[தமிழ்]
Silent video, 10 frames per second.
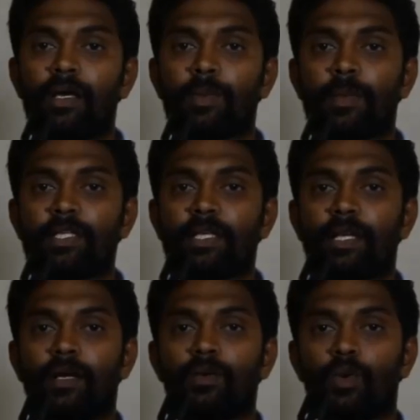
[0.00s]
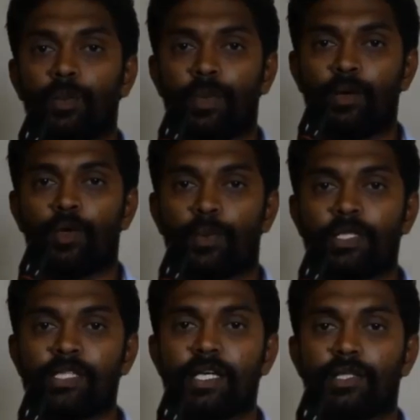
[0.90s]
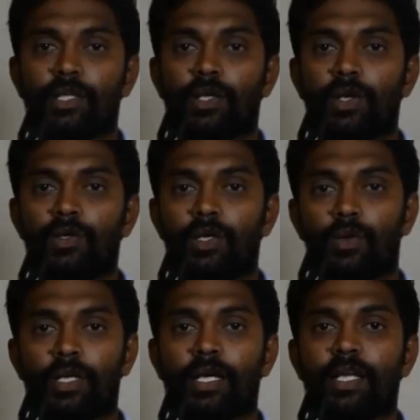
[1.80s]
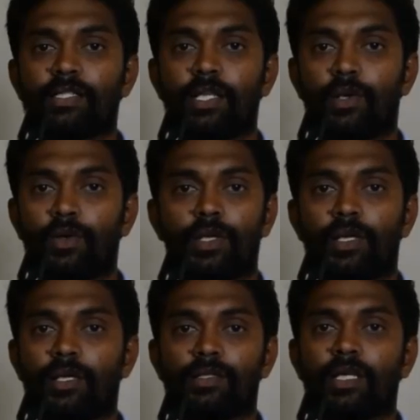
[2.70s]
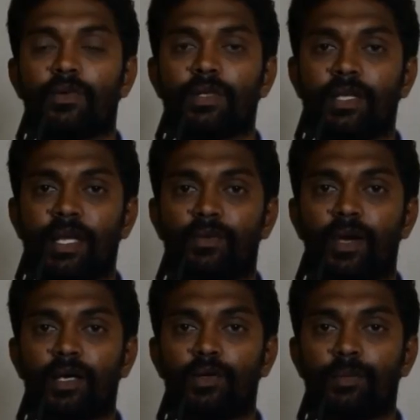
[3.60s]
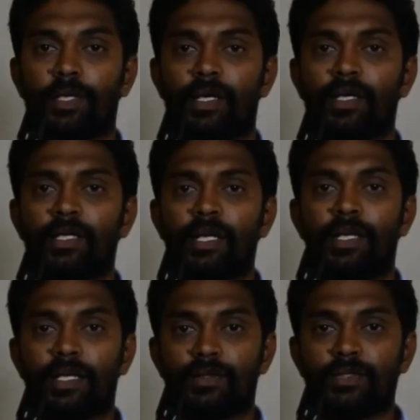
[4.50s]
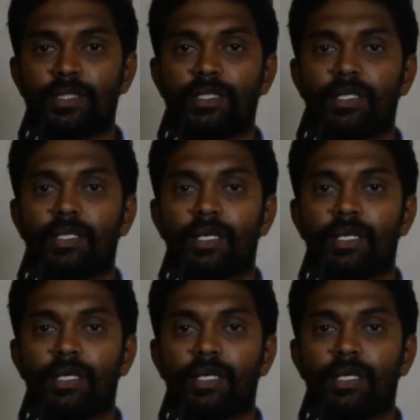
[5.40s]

இப்போ பார்த்தீங்கன்னா ஒரு ப ஒரு பஞ்சாயத்துலையோ இல்லை ஒரு நகராட்சியிலேயோ ஒரு தகவல் கேட்டு வாங்கணும் அப்படின்னா நீங்கள் வந்து